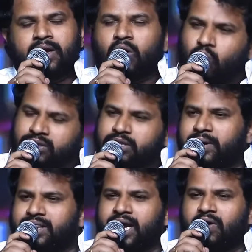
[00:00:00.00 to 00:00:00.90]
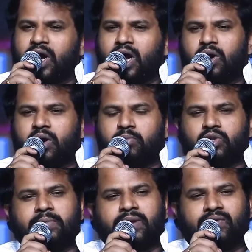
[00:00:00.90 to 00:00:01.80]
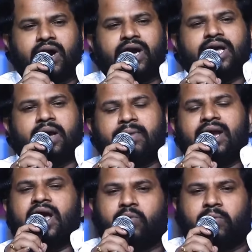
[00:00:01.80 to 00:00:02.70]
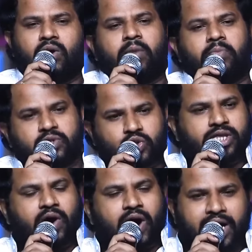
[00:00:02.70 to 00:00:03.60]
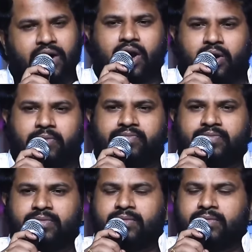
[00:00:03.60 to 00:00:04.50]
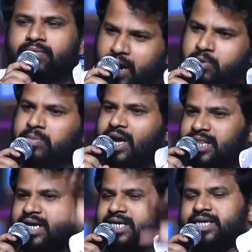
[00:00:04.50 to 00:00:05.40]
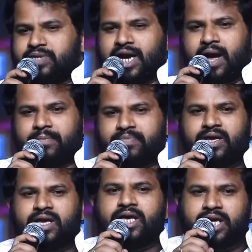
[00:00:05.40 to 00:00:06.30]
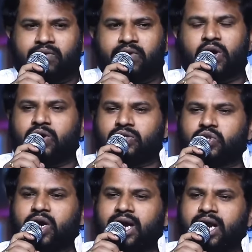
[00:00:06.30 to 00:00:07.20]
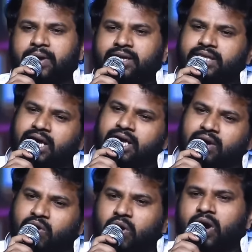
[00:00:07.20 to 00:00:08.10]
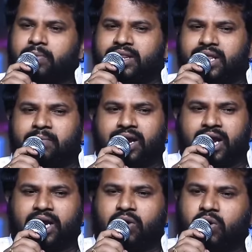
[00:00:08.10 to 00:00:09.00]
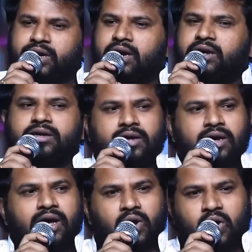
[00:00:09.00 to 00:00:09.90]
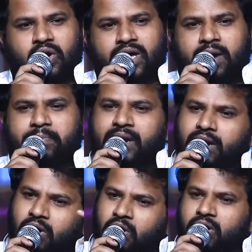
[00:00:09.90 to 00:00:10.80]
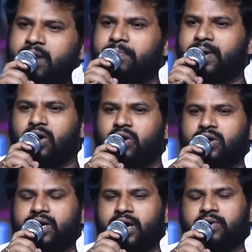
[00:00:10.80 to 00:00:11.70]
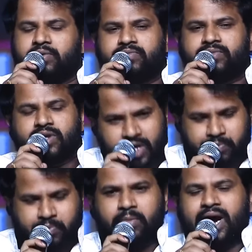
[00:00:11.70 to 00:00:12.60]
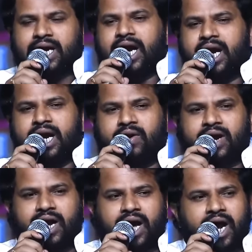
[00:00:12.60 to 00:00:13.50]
కొంతమంది అనేవాళ్ళు ముందు మీ వాడిని ఎమ్మెల్యే అవ్వమను అప్పుడు చూద్దాం అనేవాళ్ళు బాబు మీ అందరికీ చెప్తున్నా ఇరవై ఒక్క చోట్ల నిలబడితే ఇరవై ఒక్క మంది ఎమ్మెల్యేలని కొట్టాడు రెండు ఎంపీలు రెండు ఎంపీలు కొట్టాడు ఇప్పుడు మాట్లాడండి ఎవరైనా